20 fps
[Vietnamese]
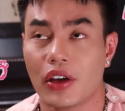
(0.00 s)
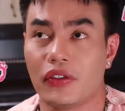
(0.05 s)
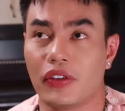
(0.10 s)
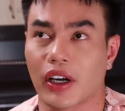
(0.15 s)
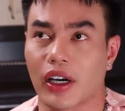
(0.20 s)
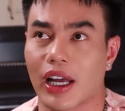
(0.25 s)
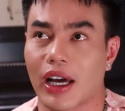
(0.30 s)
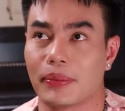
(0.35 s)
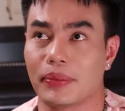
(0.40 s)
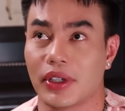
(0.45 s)

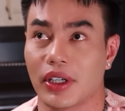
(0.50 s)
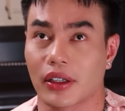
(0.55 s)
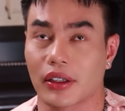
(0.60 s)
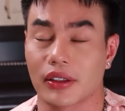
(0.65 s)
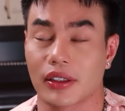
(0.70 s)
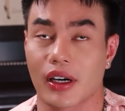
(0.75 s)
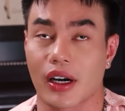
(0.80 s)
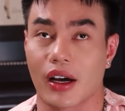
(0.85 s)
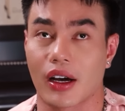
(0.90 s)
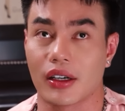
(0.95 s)
Việc làm rực
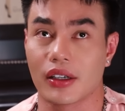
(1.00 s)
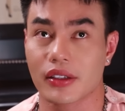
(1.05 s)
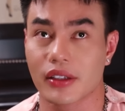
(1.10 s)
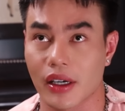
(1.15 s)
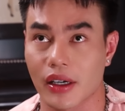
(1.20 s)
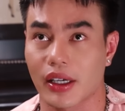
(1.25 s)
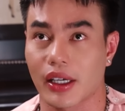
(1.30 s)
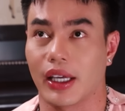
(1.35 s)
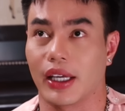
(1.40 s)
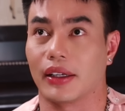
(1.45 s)
rỡ
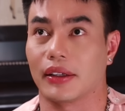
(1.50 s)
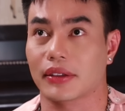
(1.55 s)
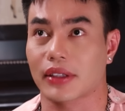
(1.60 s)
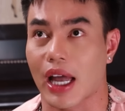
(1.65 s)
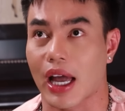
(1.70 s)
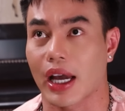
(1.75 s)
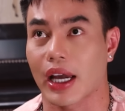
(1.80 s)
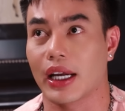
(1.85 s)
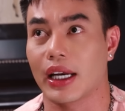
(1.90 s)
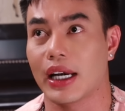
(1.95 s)
nhất hiện
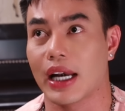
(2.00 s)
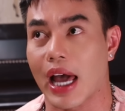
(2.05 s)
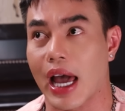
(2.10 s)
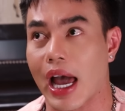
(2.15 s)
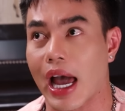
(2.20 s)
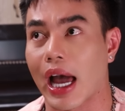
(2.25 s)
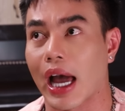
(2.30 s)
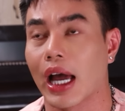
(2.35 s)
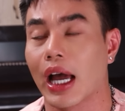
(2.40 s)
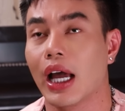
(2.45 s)
tại
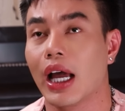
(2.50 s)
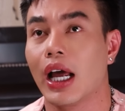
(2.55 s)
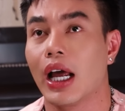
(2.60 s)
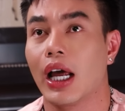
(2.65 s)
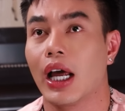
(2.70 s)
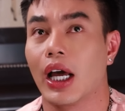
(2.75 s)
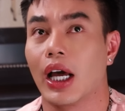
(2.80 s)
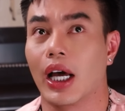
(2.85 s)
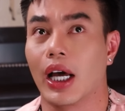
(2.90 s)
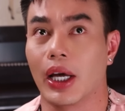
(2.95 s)
là
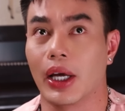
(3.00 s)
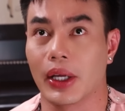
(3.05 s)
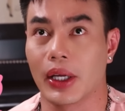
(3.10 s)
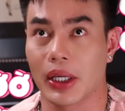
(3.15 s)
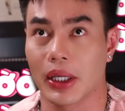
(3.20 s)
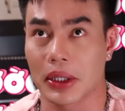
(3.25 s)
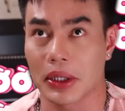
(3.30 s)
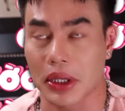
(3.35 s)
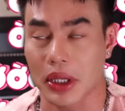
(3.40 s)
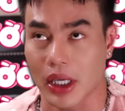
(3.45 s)

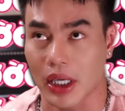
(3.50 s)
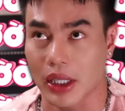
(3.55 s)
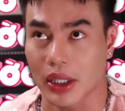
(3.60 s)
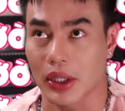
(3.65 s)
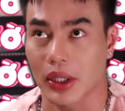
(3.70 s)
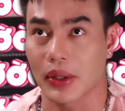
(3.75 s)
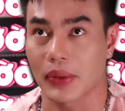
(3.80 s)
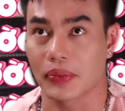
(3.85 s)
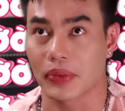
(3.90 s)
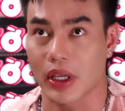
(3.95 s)
à,
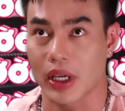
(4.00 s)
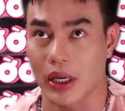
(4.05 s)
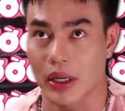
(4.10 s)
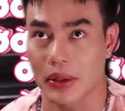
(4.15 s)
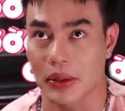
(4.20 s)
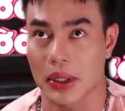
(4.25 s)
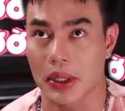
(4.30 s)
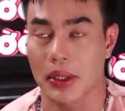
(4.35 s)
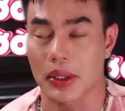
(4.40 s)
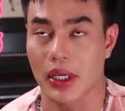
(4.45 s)
giờ
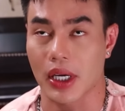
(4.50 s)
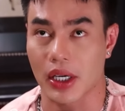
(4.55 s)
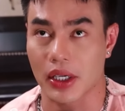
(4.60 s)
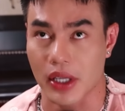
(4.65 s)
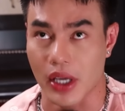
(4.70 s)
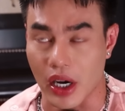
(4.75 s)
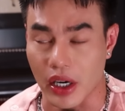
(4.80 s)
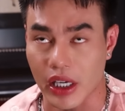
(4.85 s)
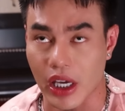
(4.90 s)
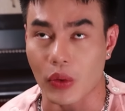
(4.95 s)

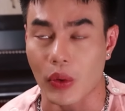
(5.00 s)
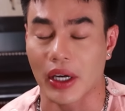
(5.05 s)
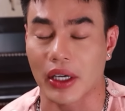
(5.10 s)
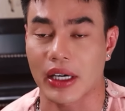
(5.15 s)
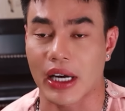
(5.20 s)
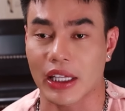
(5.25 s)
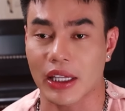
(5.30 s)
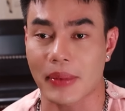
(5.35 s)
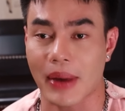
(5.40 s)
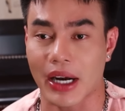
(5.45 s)
chở kế hoạch
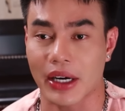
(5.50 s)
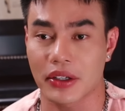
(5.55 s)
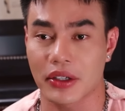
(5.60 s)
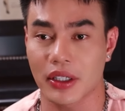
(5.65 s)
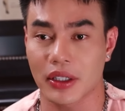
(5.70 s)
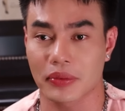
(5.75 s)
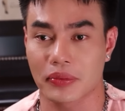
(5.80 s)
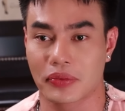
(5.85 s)
trẻ tới ba đứa.